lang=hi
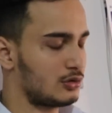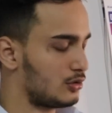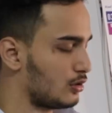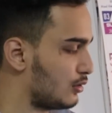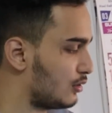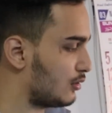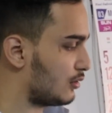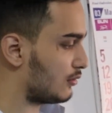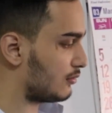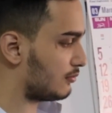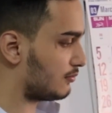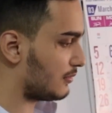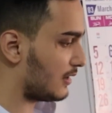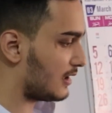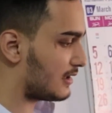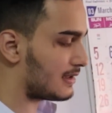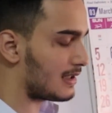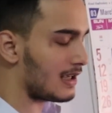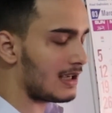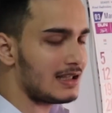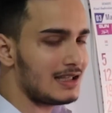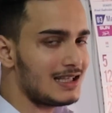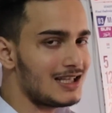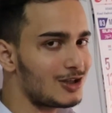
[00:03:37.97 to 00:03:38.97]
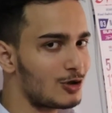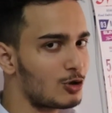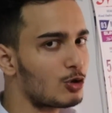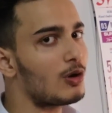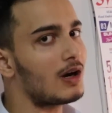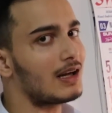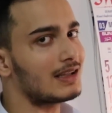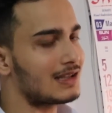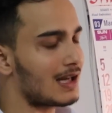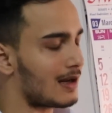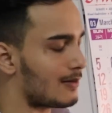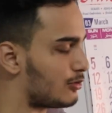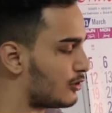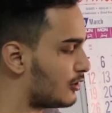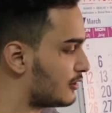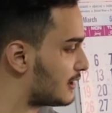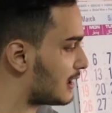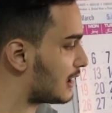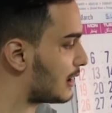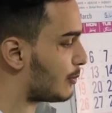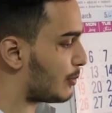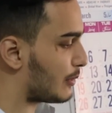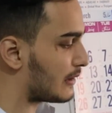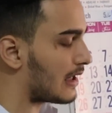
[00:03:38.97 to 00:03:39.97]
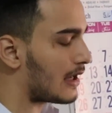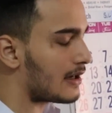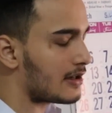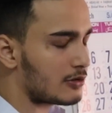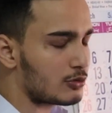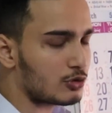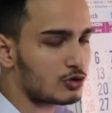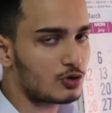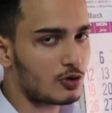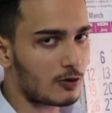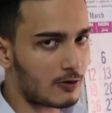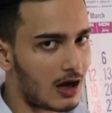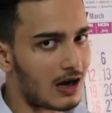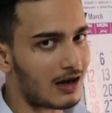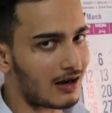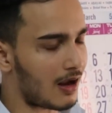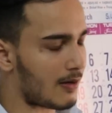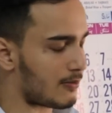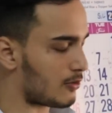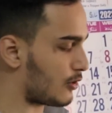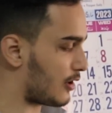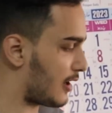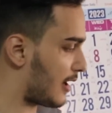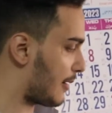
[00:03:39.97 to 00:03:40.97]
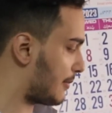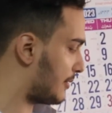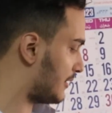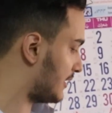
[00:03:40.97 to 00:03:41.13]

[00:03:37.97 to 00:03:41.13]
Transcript: तो इससे इको आता है बहुत ज़्यादा पता नहीं कुछ तो खराब हो गया